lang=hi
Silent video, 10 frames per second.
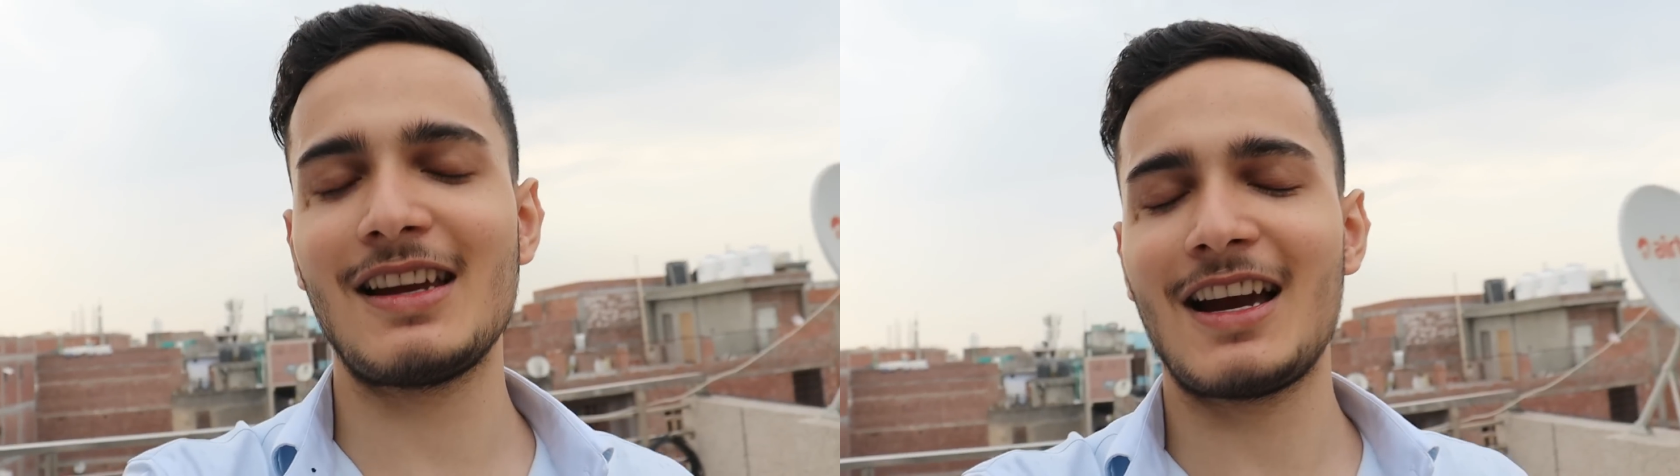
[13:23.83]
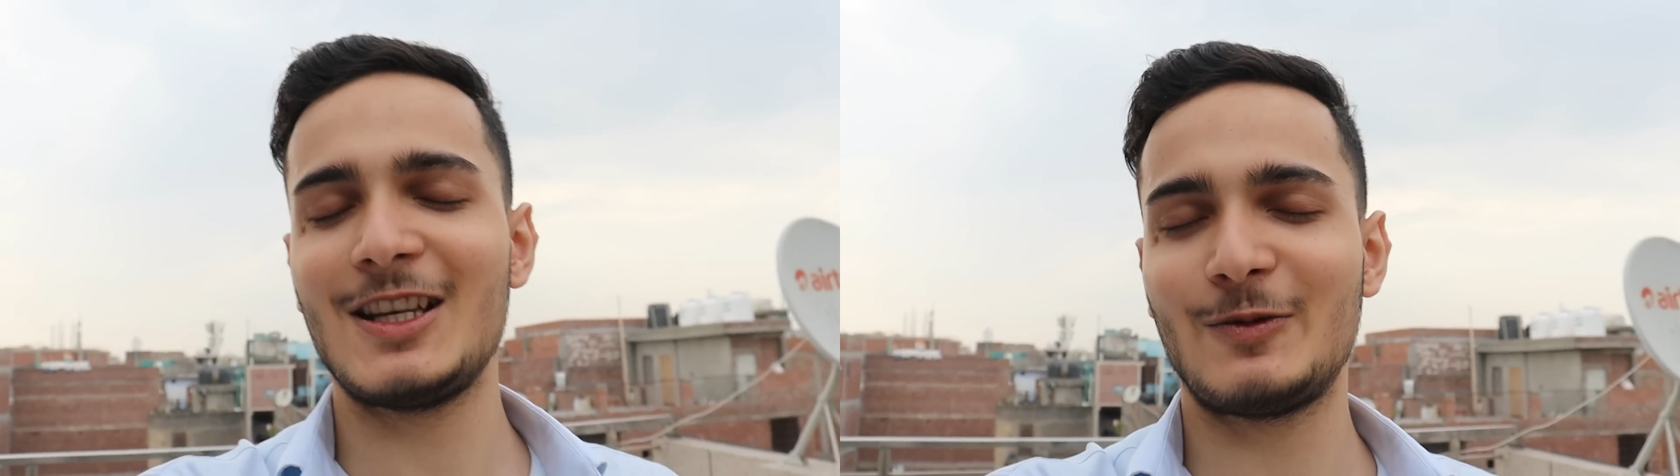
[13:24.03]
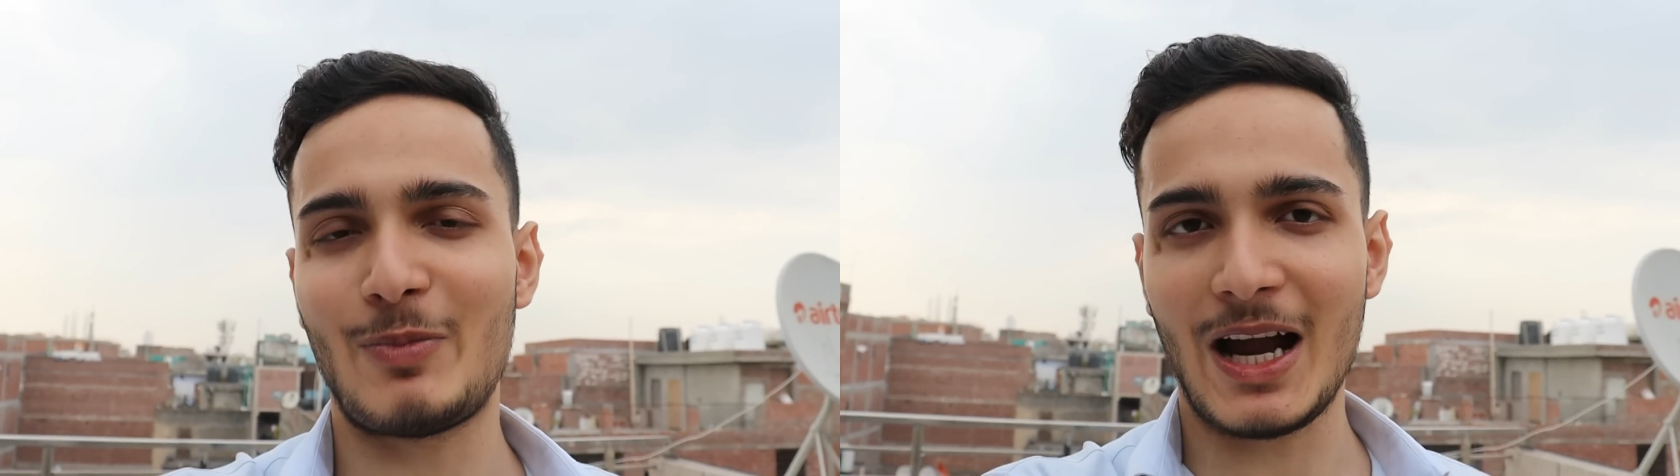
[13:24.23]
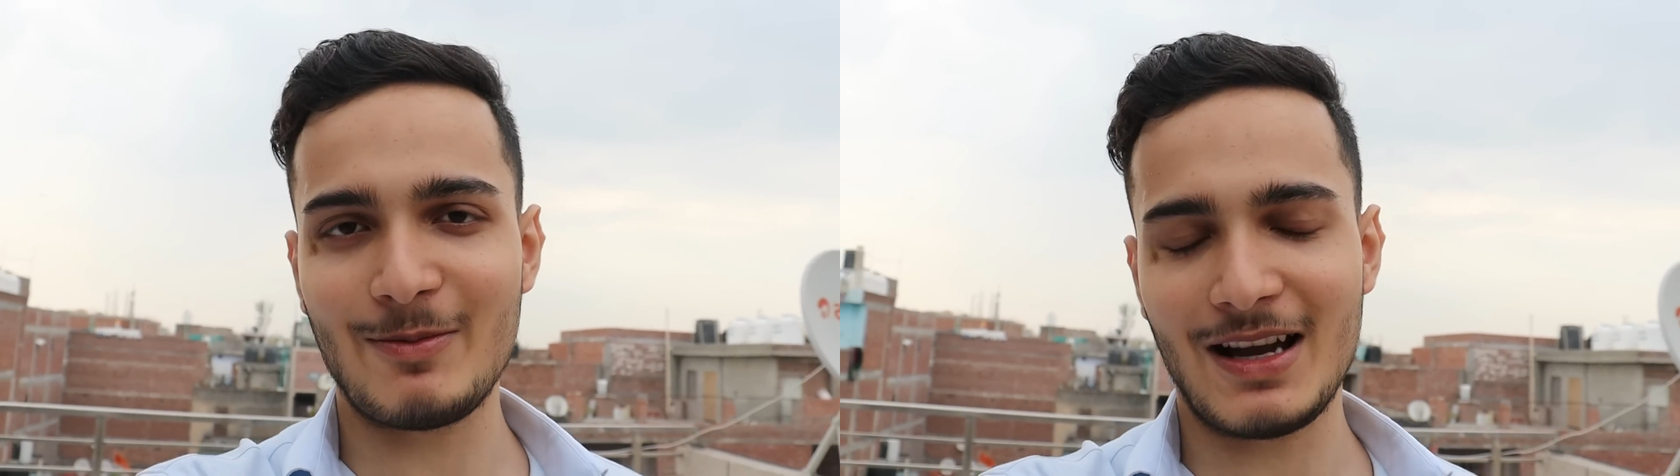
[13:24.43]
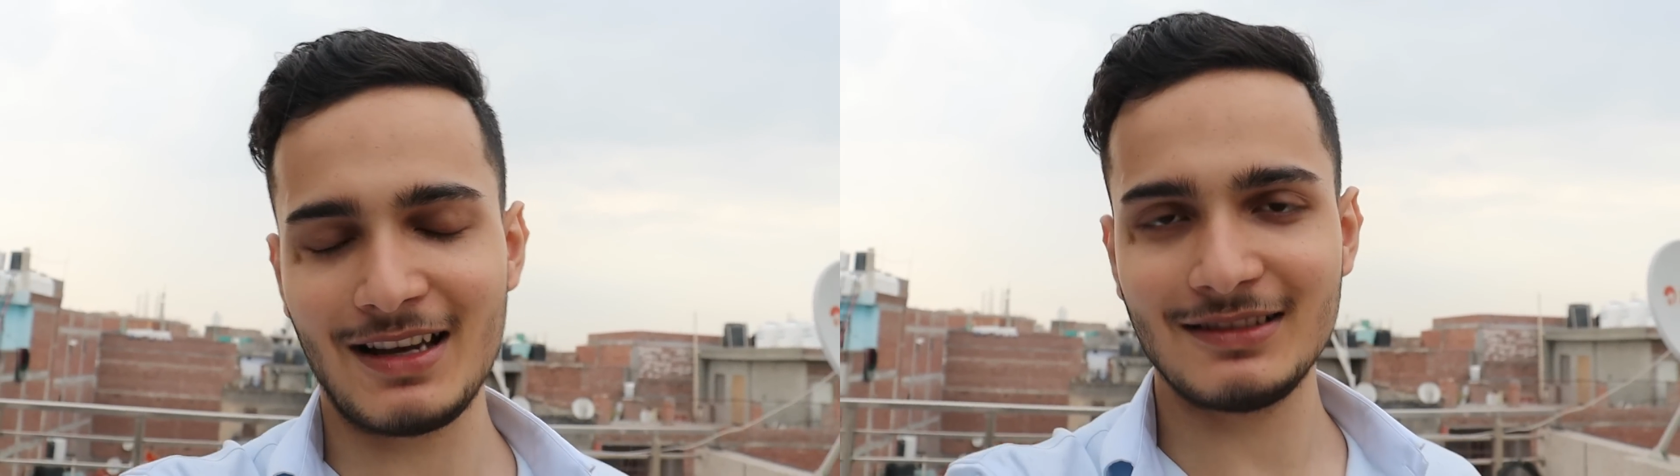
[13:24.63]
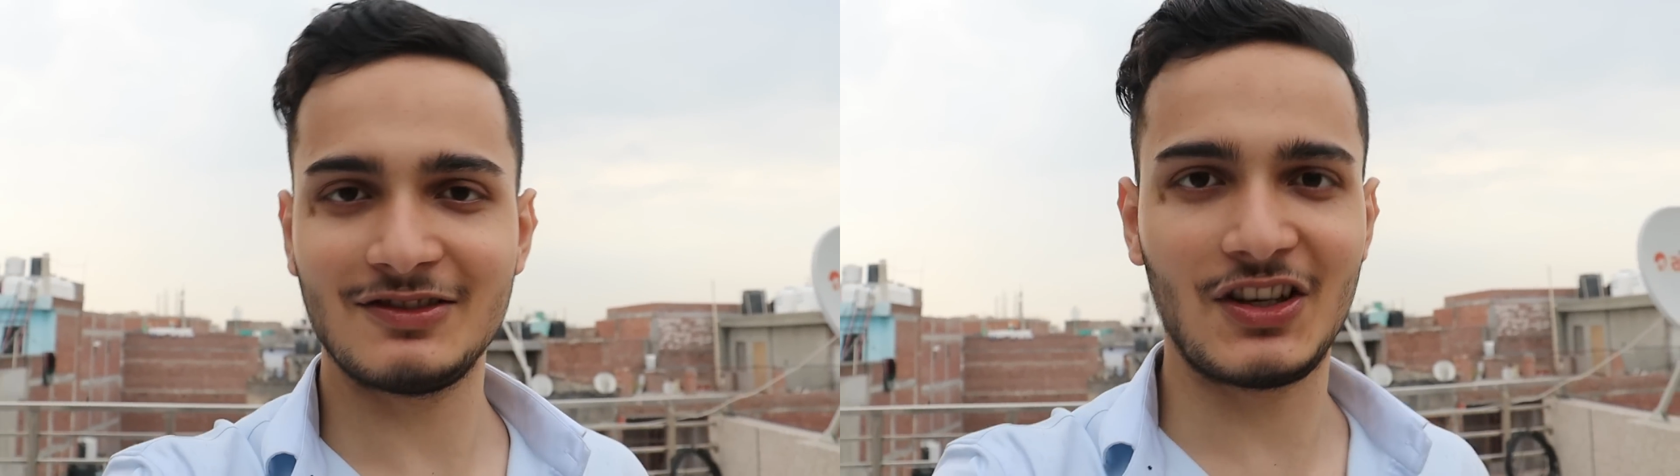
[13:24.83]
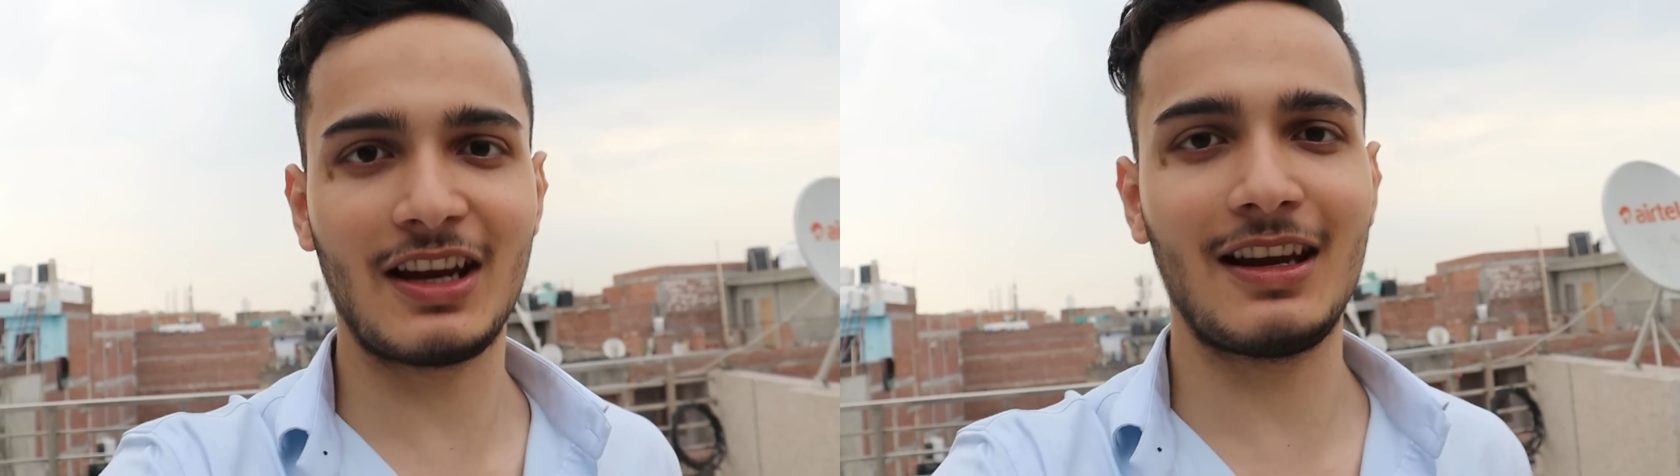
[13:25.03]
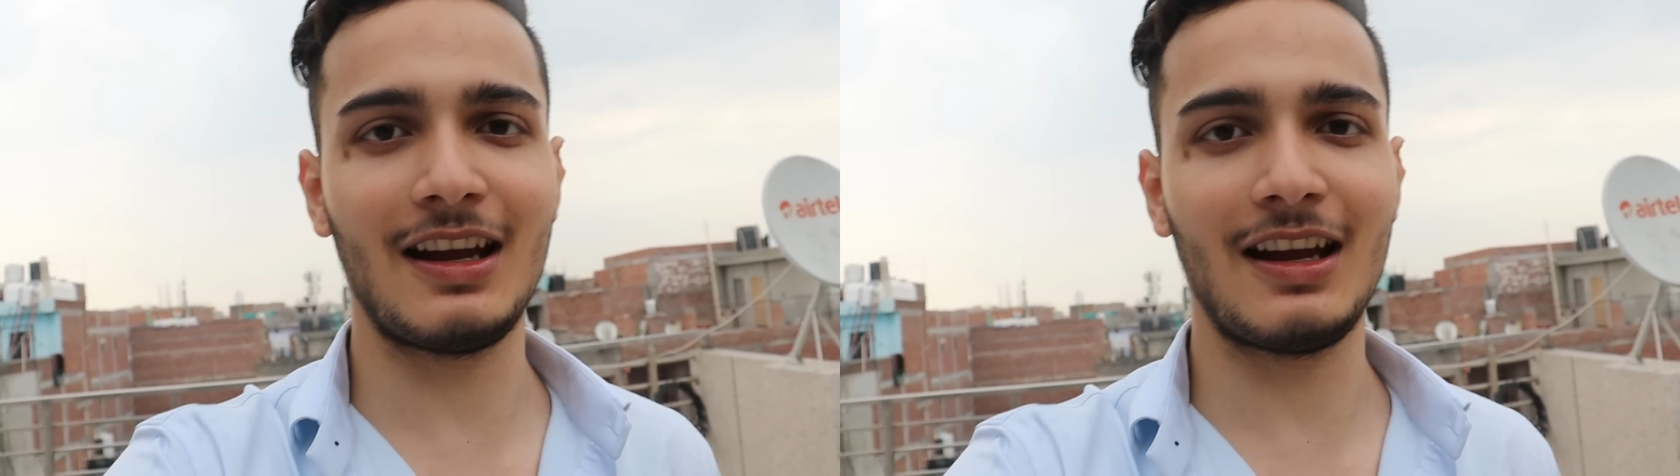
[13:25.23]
के लिए गाइज बाय बाय टेक